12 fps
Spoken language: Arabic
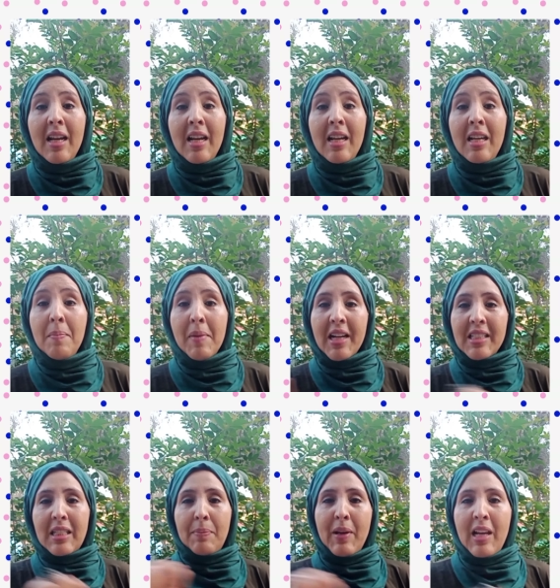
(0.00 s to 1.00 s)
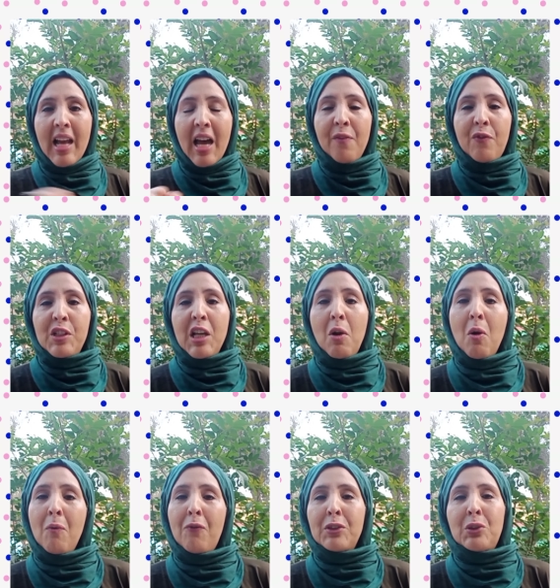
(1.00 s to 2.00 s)
اللي مرختي به الانف
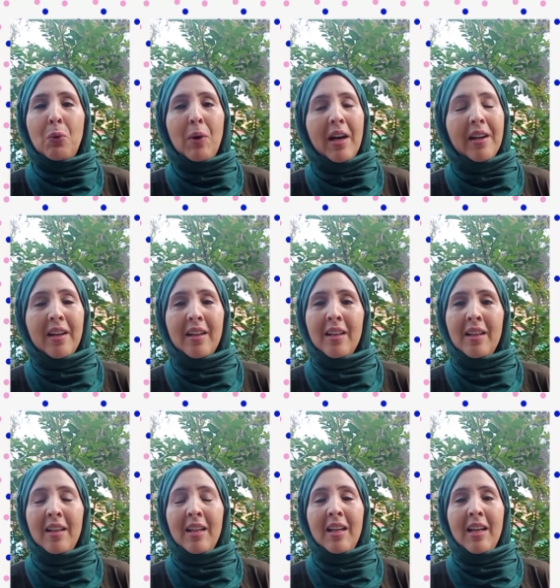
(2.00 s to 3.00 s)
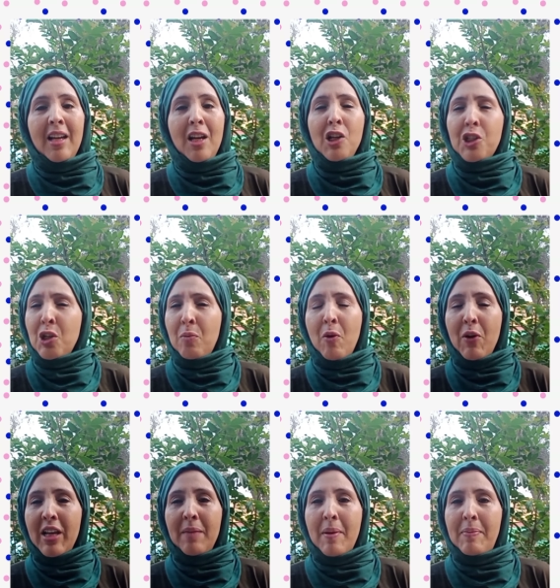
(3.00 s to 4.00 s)
ديالهم في الدوار حشومه
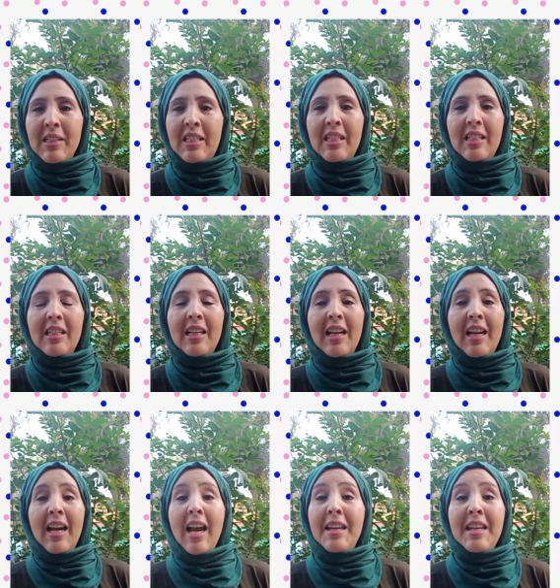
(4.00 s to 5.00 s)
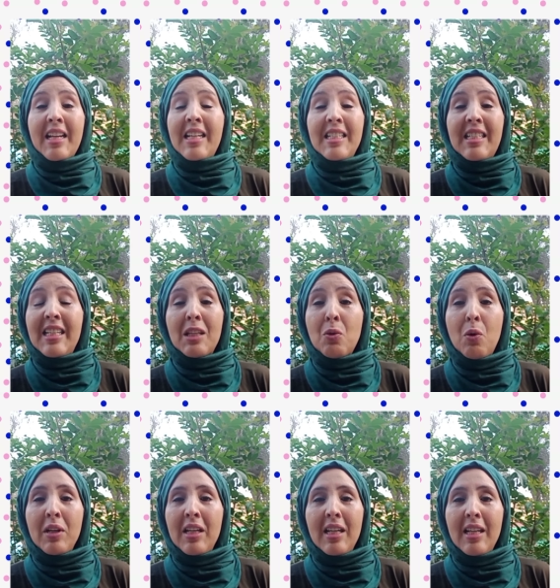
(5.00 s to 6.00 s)
وعيبه بنتي انك انت
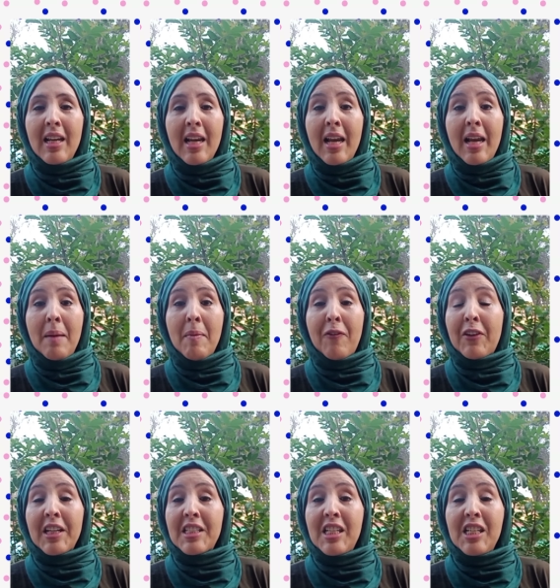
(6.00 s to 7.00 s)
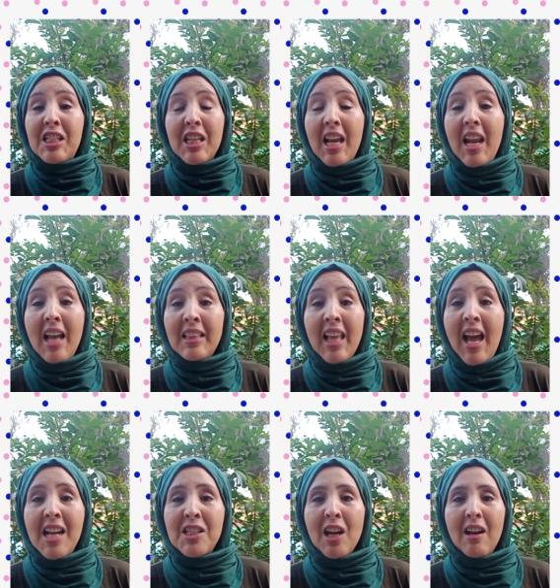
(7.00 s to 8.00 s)
تكوني ما فكرتيش على حتى
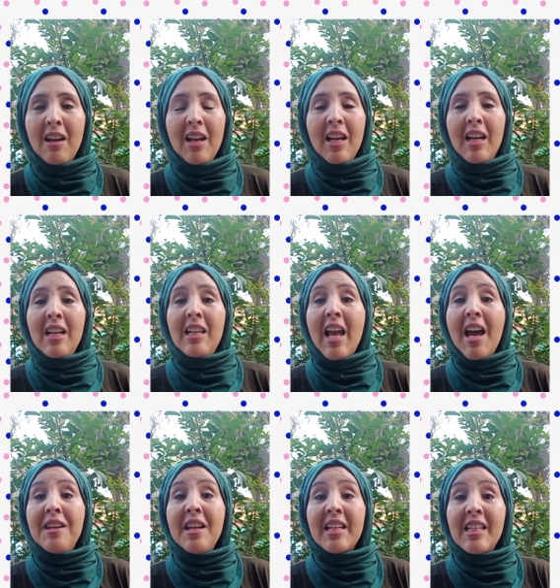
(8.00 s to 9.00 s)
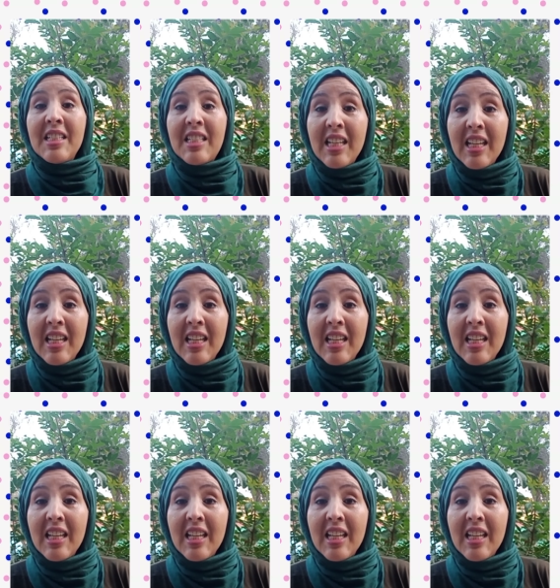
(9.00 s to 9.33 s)
حاجه الا انك انت